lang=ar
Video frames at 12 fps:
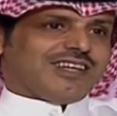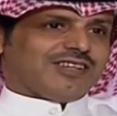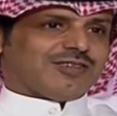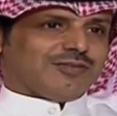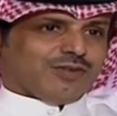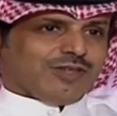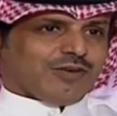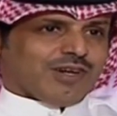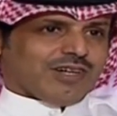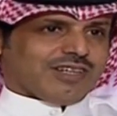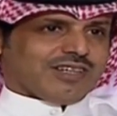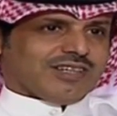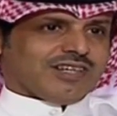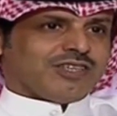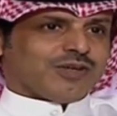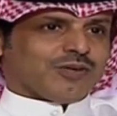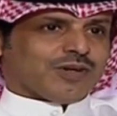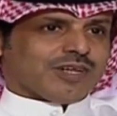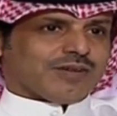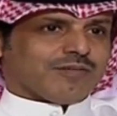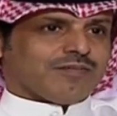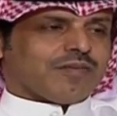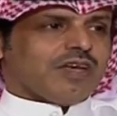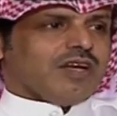اسم ديواني الجو غيم
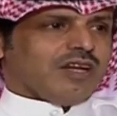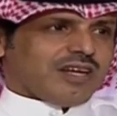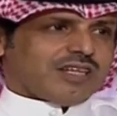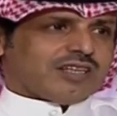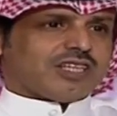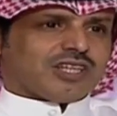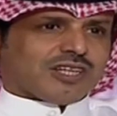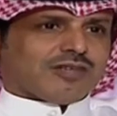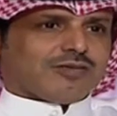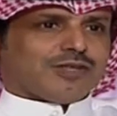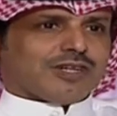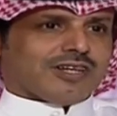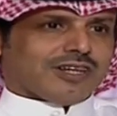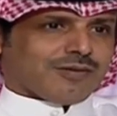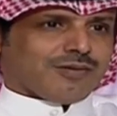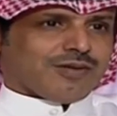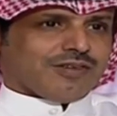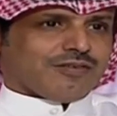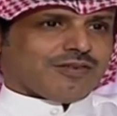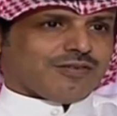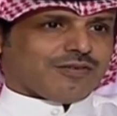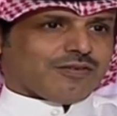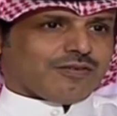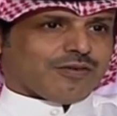أه. أنها انتشرت بشكل كبير في
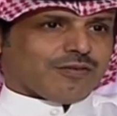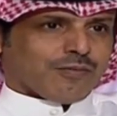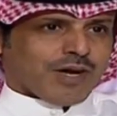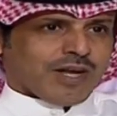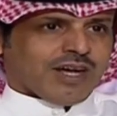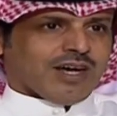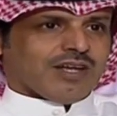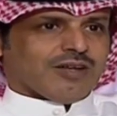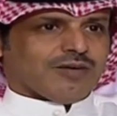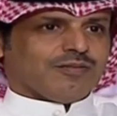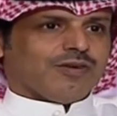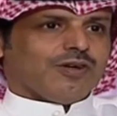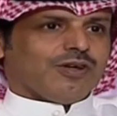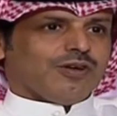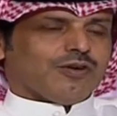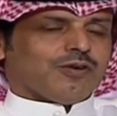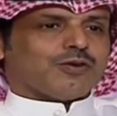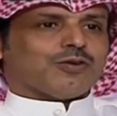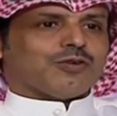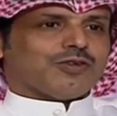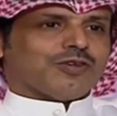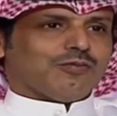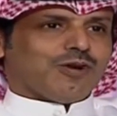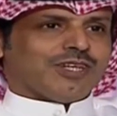مع العالم جميل
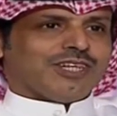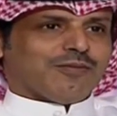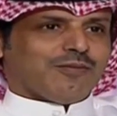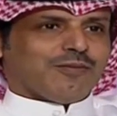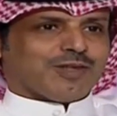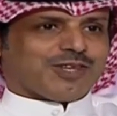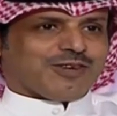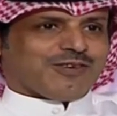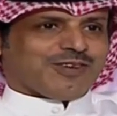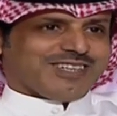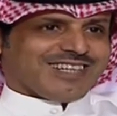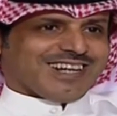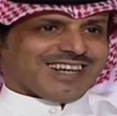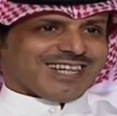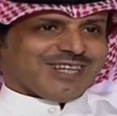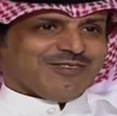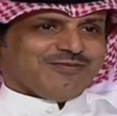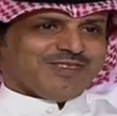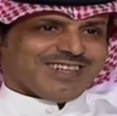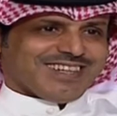خصوصا بايام المطر والغيم